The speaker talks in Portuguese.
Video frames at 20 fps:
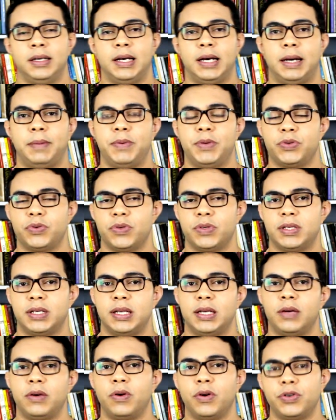Há pessoas
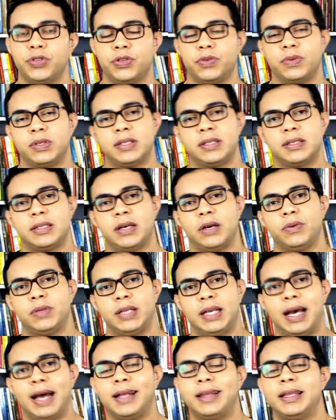que gostam de
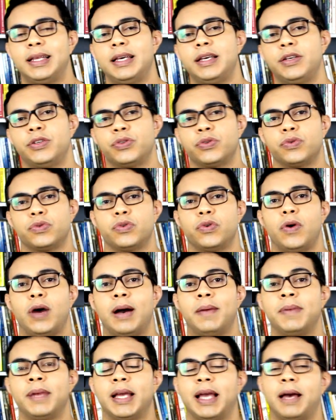saltear textos ou
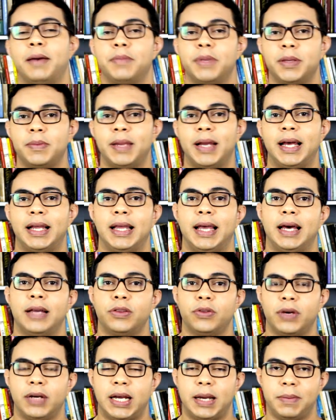abrem a Bíblia
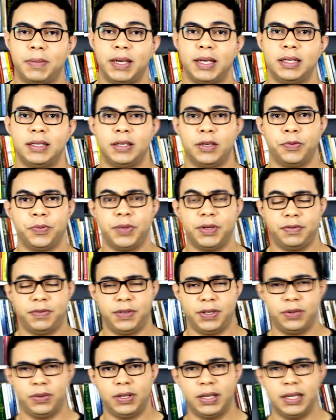aleatoriamente, eu
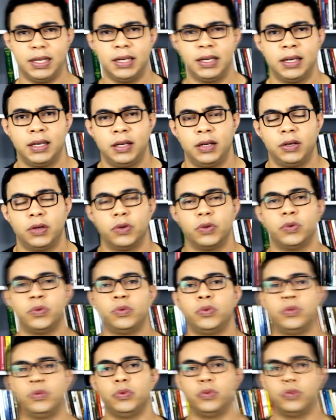prefiro ler
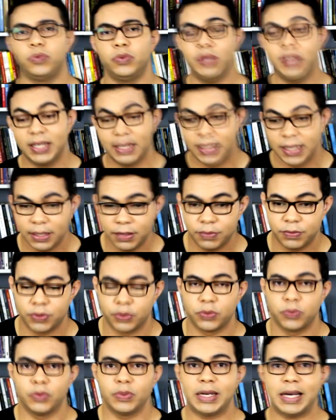um
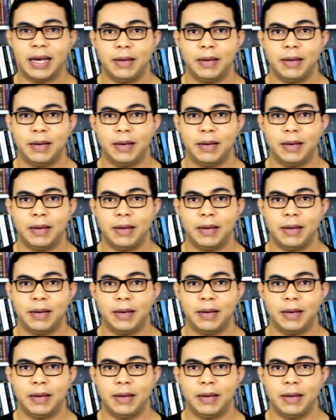livro, um